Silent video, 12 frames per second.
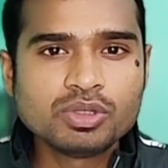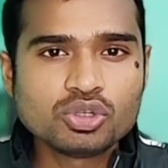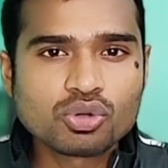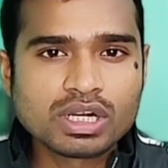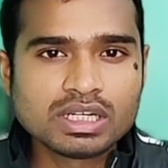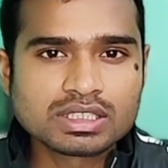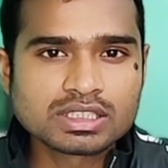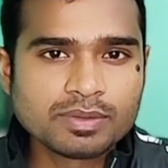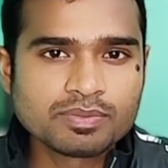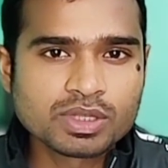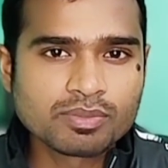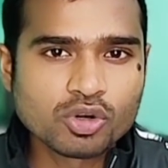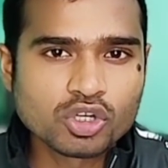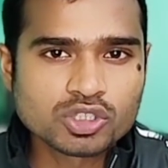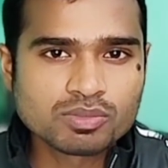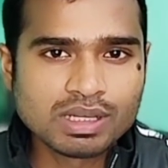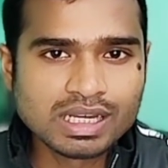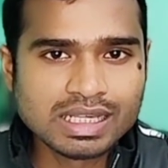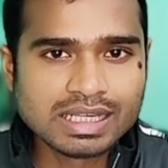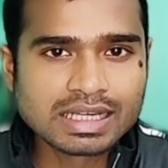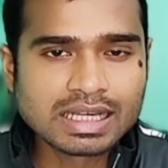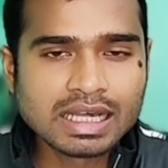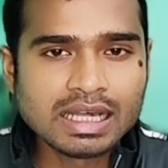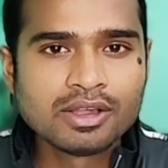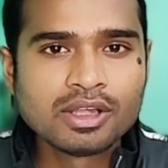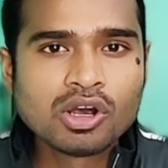वीडियो के डिस्क्रिप्शन बॉक्स में लिंक है